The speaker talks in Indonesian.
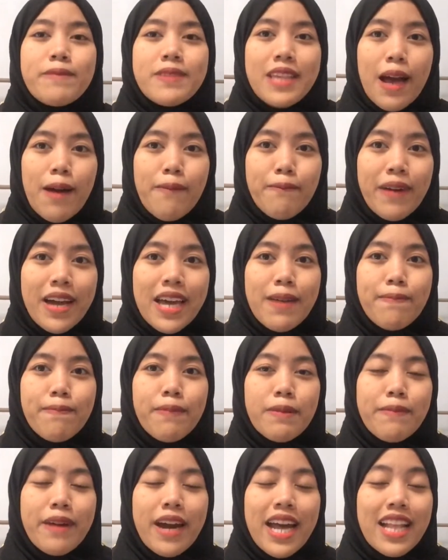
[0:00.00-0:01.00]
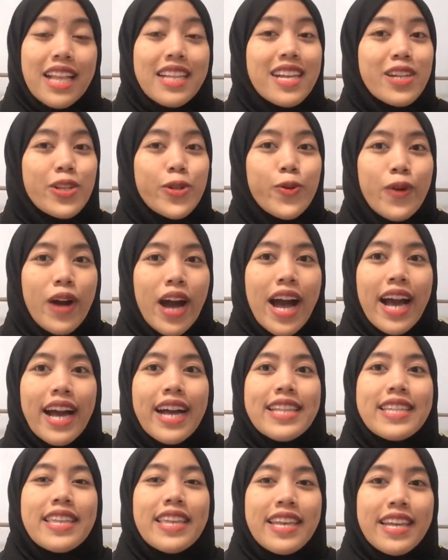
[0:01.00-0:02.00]
sampai pembayaran kedua,
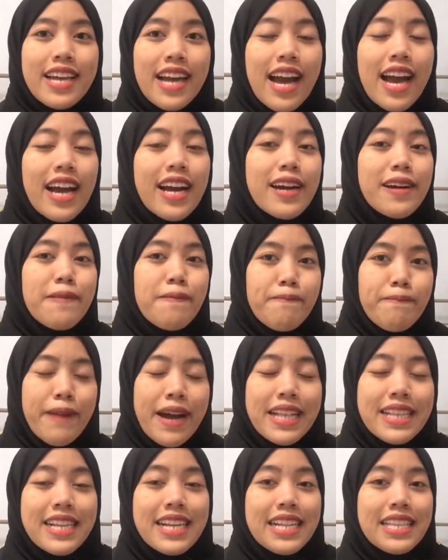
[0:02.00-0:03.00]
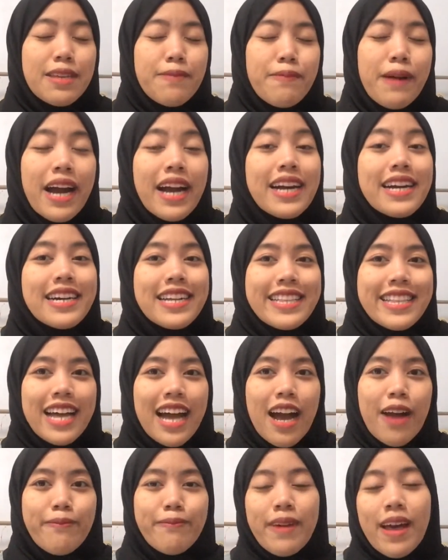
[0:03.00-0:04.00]
ketiga, keempat, kelima,
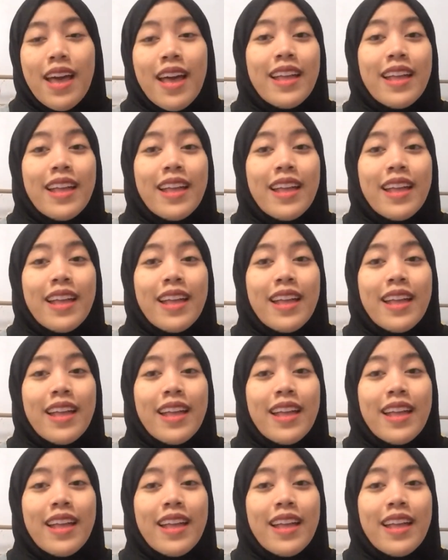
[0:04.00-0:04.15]
keenam.